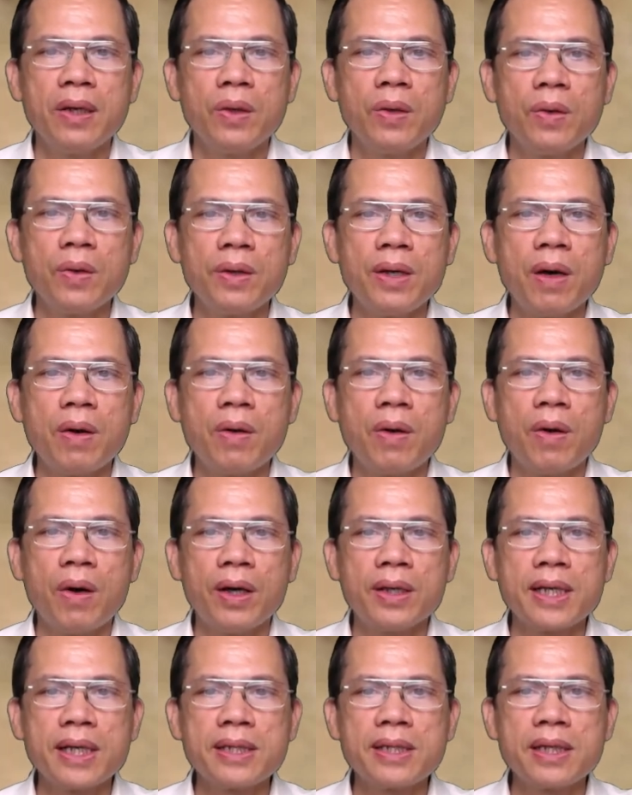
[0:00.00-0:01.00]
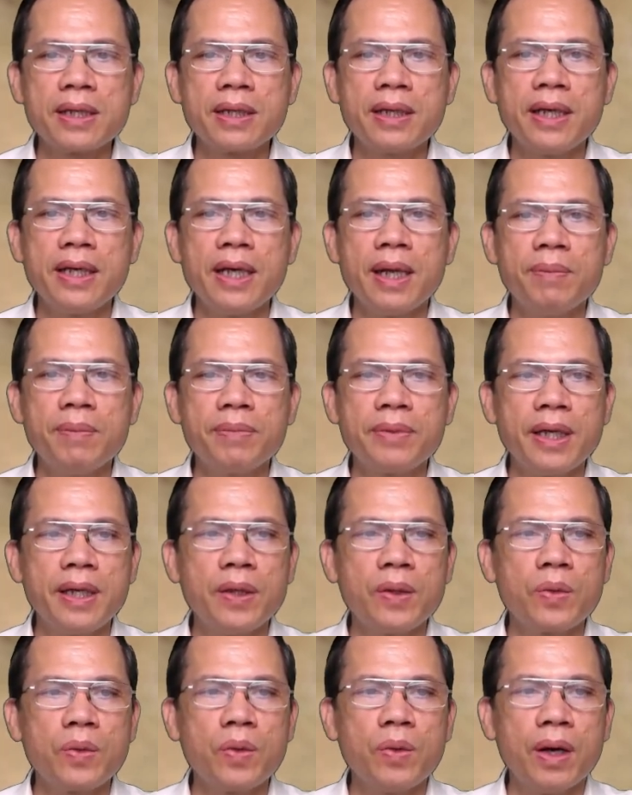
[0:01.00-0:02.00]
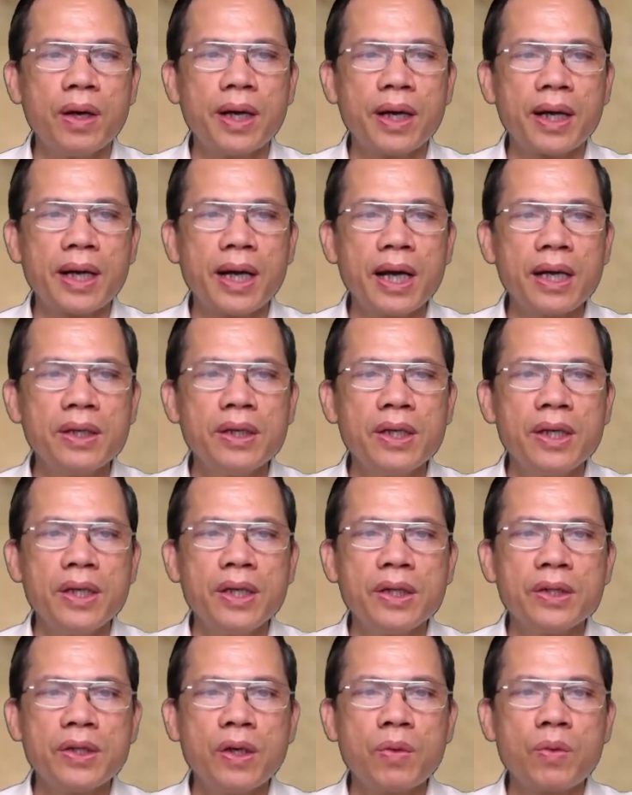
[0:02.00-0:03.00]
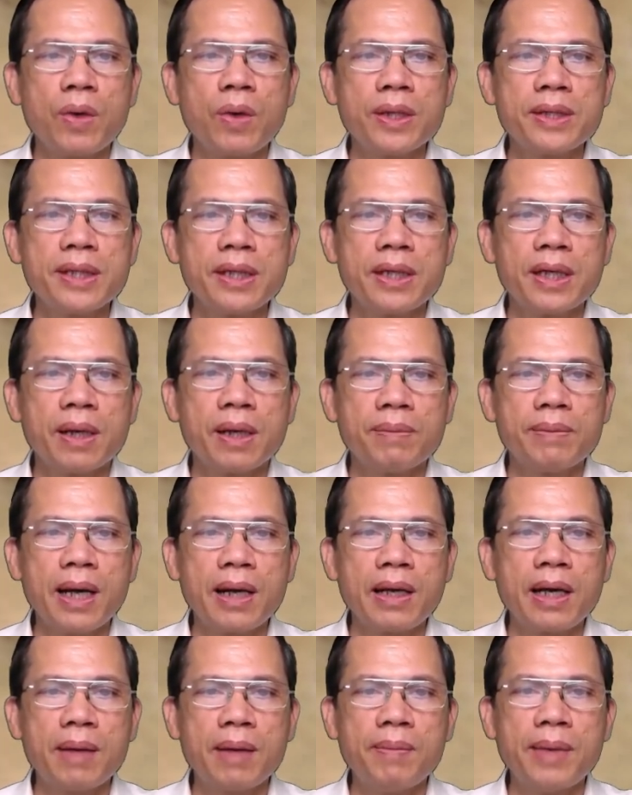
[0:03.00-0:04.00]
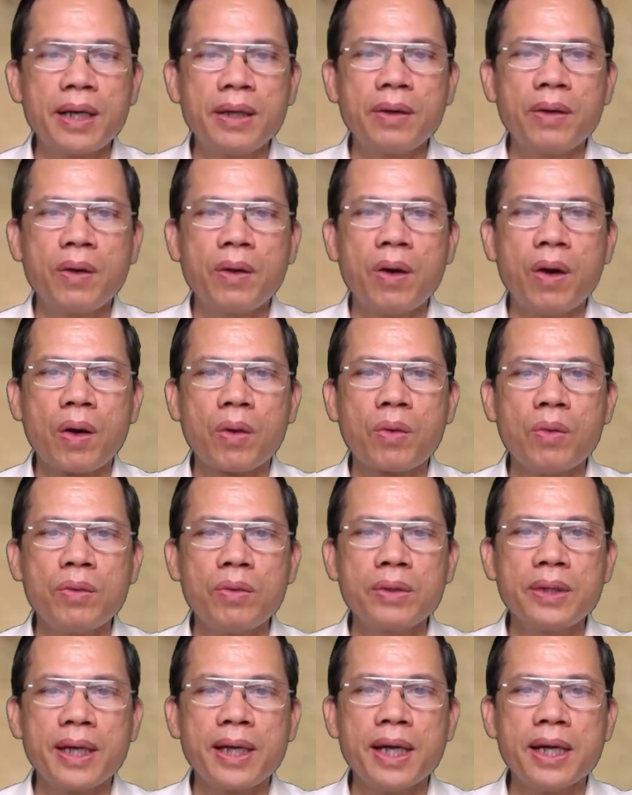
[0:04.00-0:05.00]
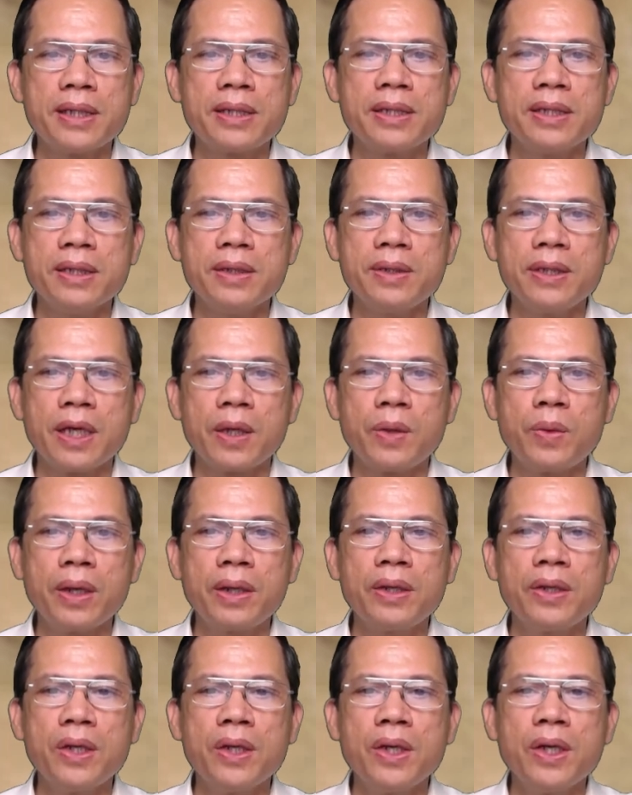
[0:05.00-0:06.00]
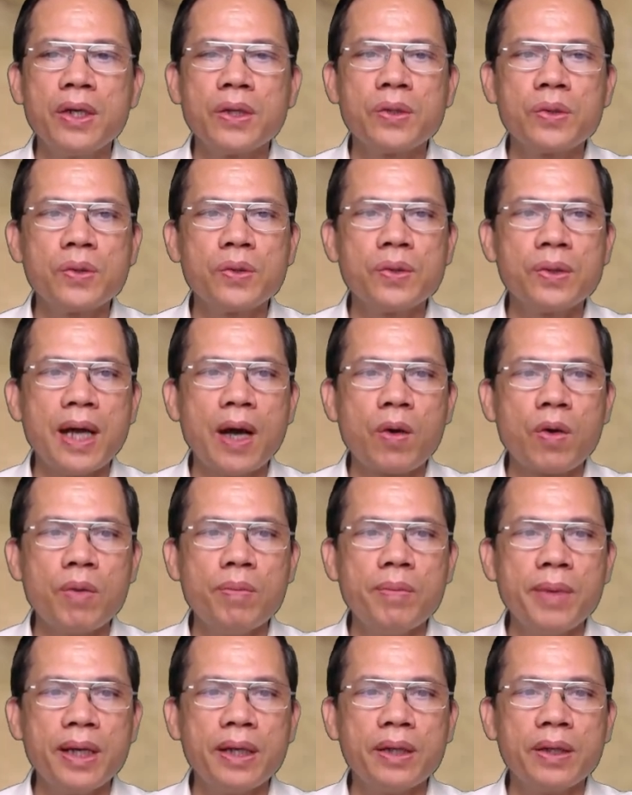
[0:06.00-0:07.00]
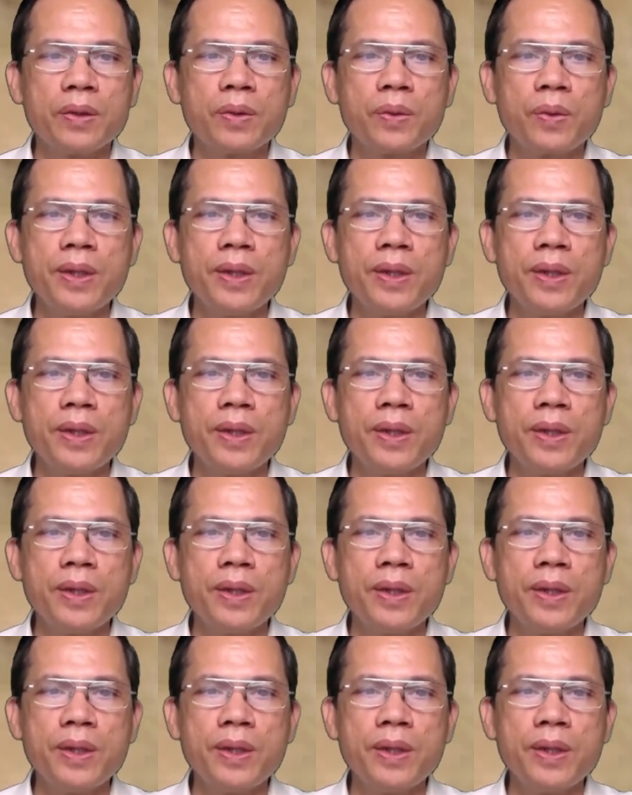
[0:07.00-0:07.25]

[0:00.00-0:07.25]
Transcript: Lúc đầu họ ra sức lấy niềm tin của người khác, trong quá trình hợp tác làm ăn họ cũng thể hiện sự nhiệt huyết, chu đáo của mình.